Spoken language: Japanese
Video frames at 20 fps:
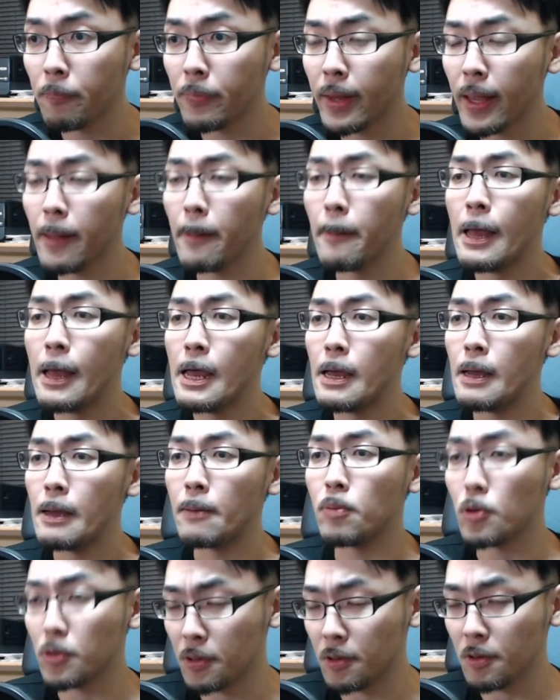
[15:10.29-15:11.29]
で
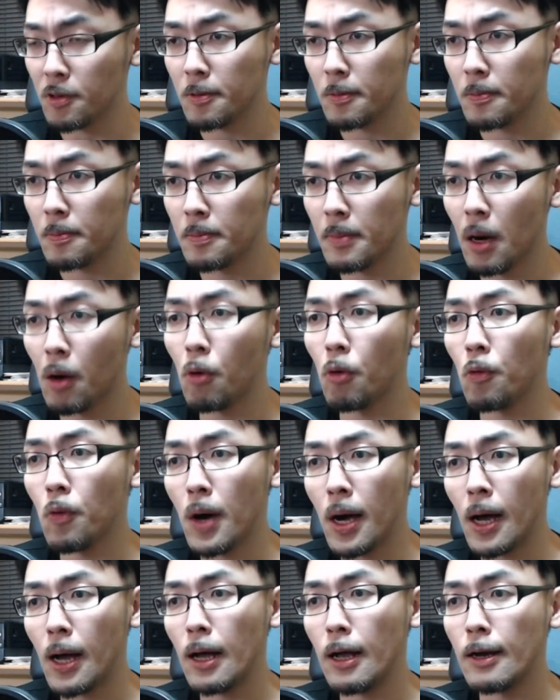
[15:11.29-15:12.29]
ボス魔王
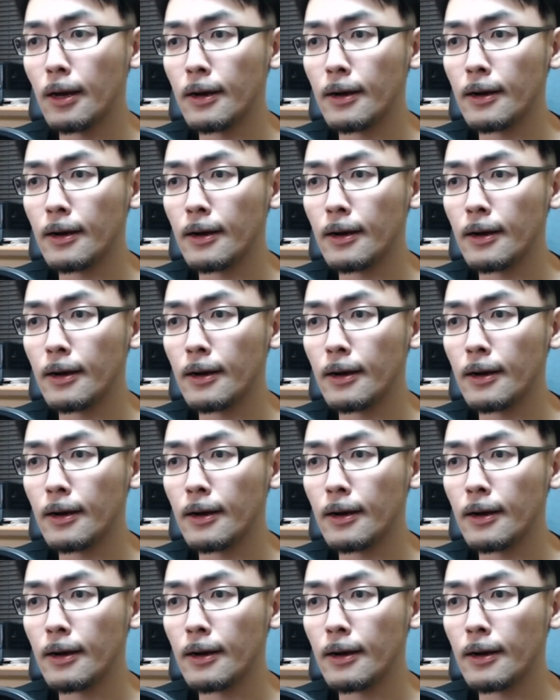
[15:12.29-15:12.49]
は